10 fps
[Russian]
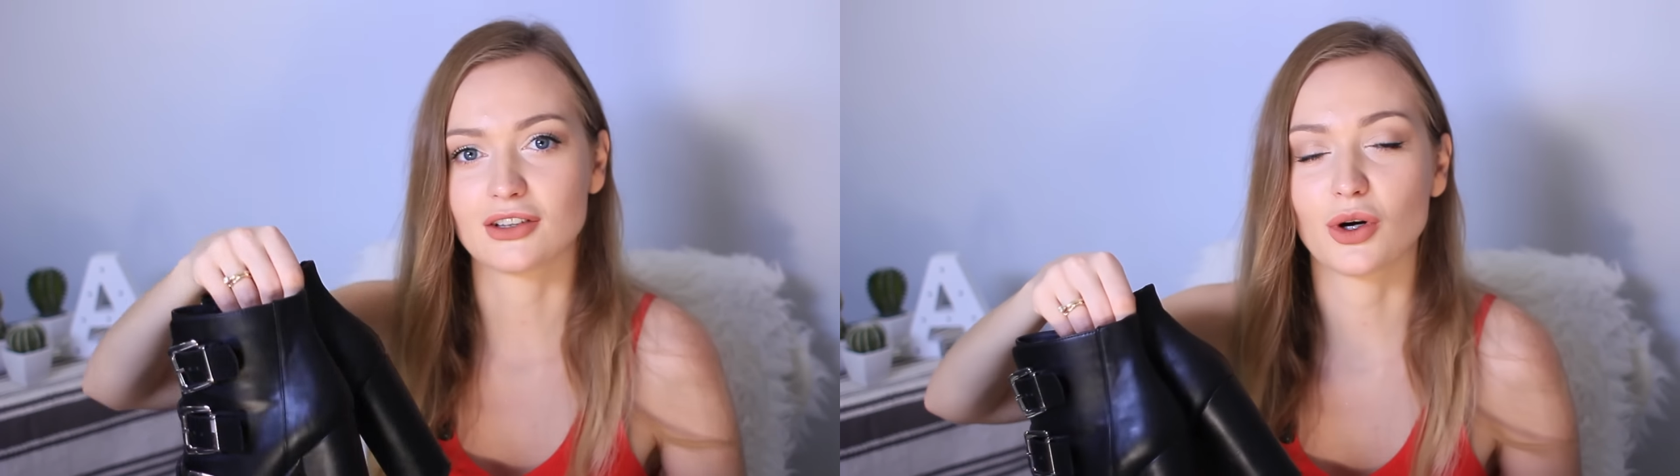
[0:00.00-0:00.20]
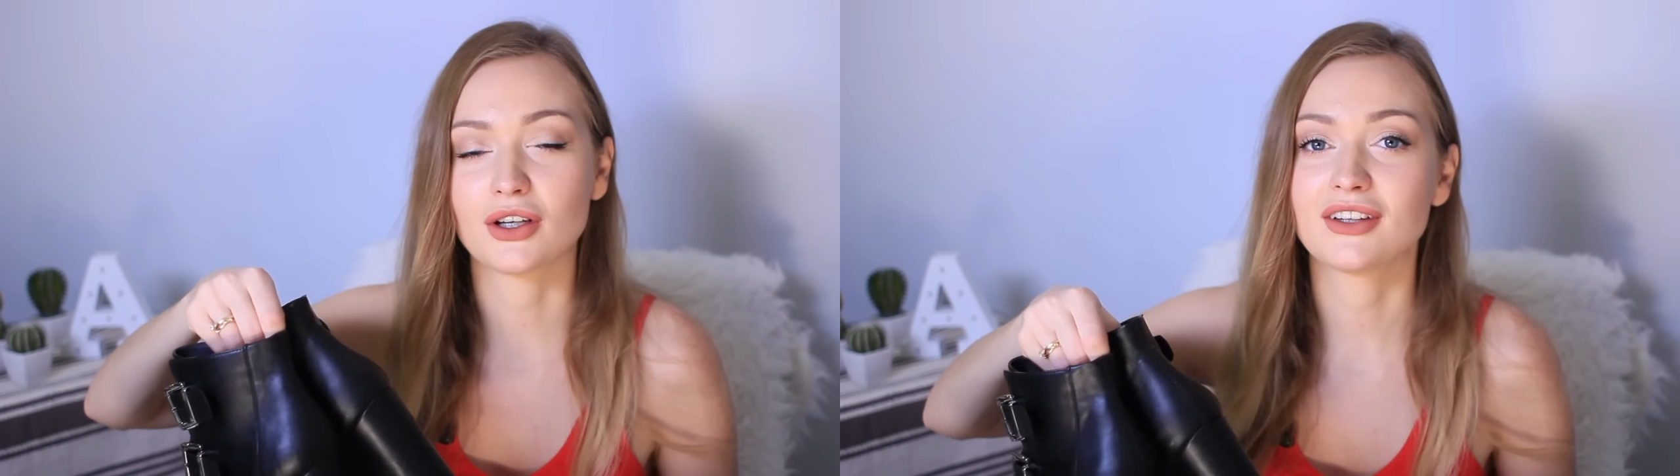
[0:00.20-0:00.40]

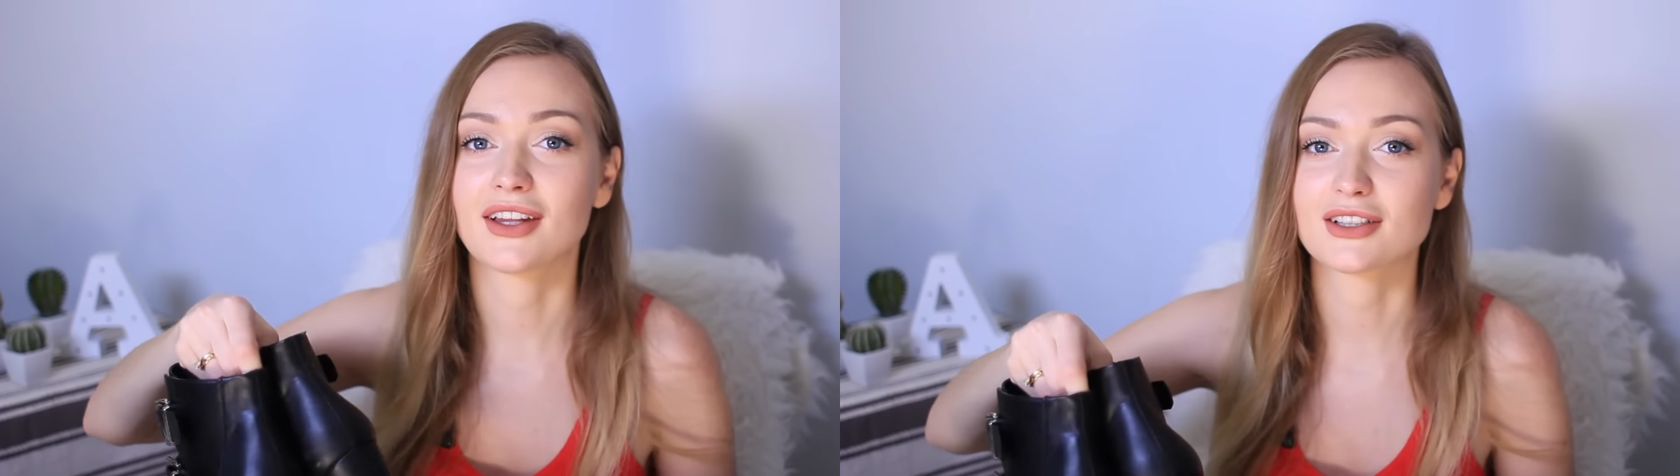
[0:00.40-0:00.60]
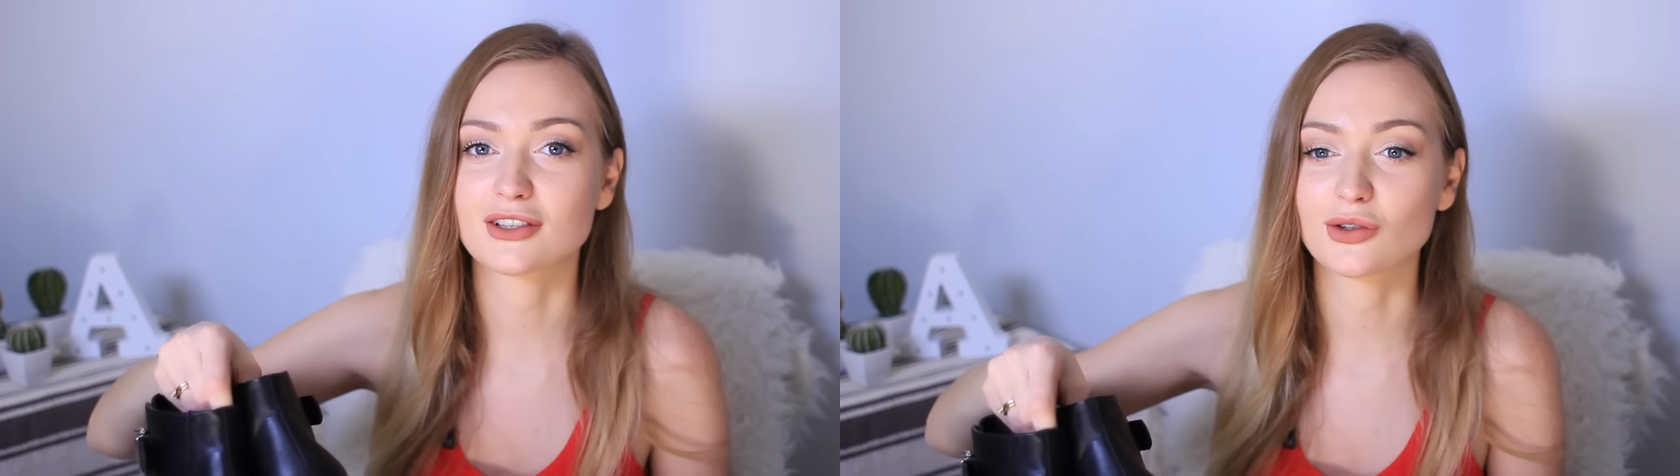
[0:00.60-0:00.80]
но они
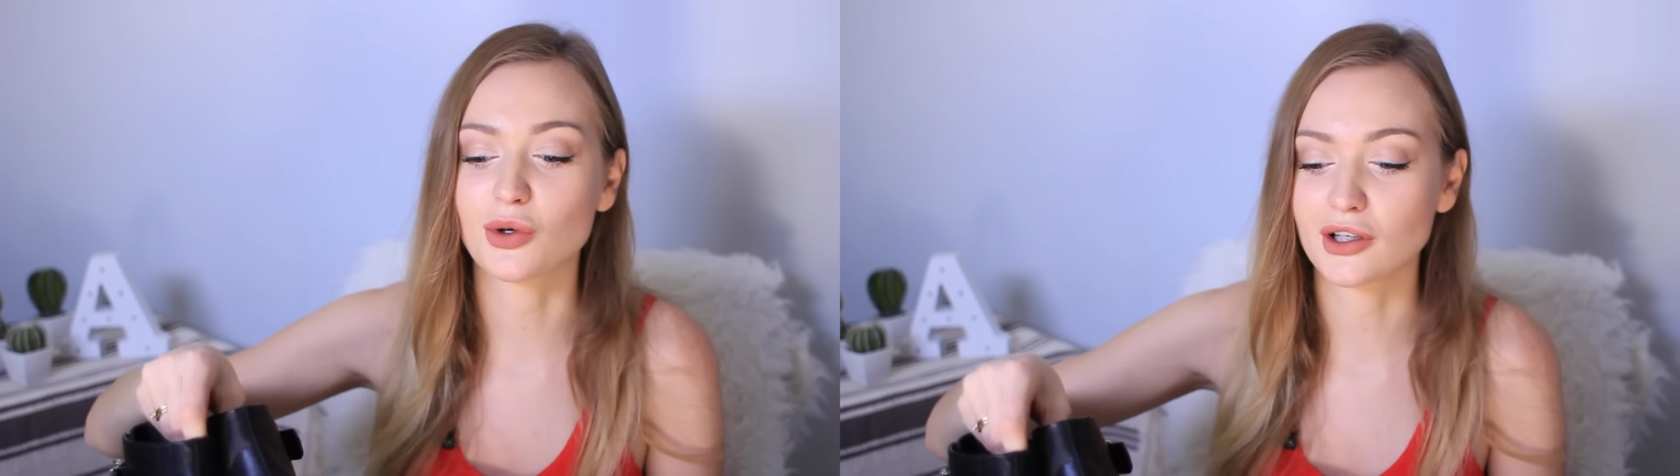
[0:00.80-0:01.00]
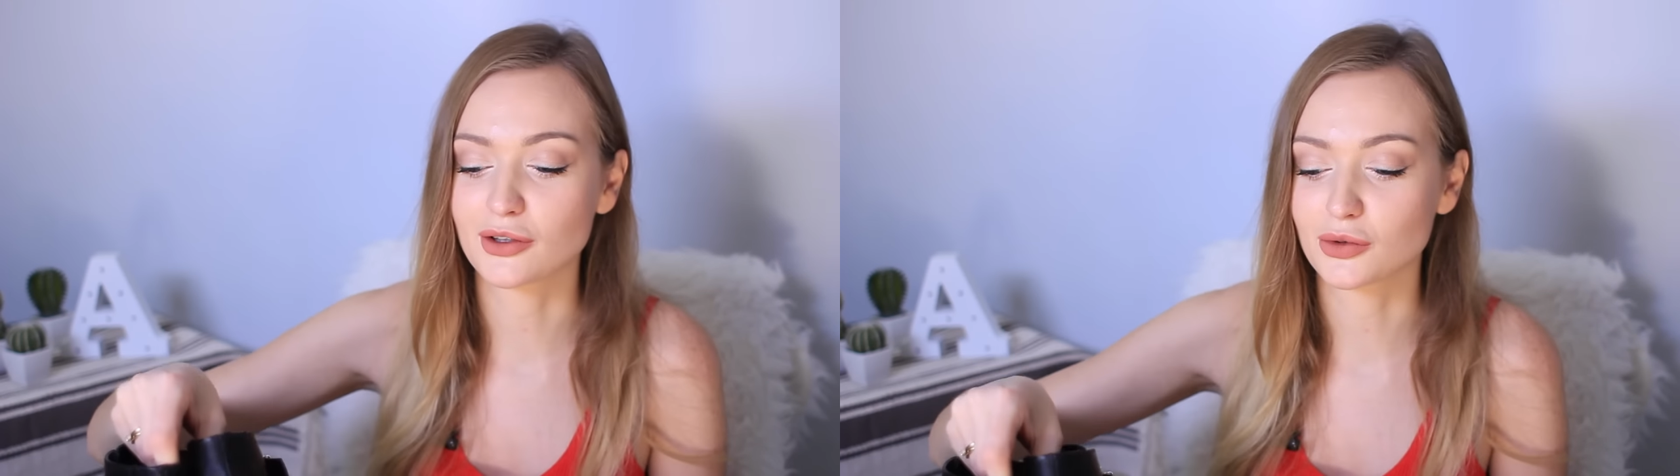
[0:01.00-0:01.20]

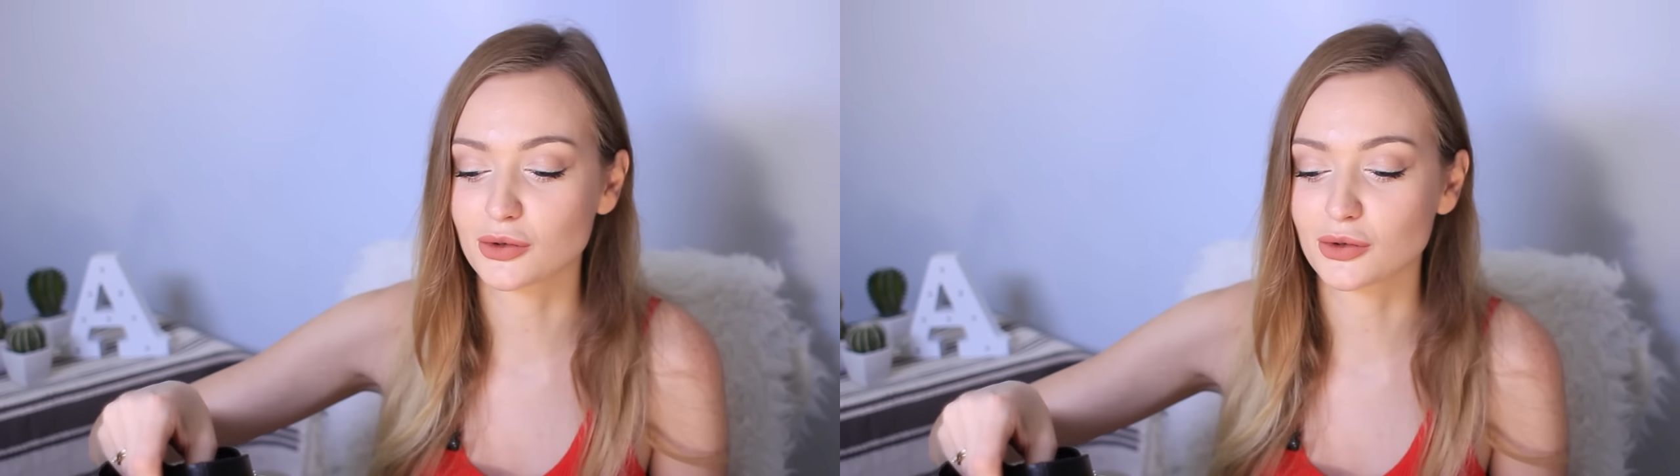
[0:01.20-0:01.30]
настолько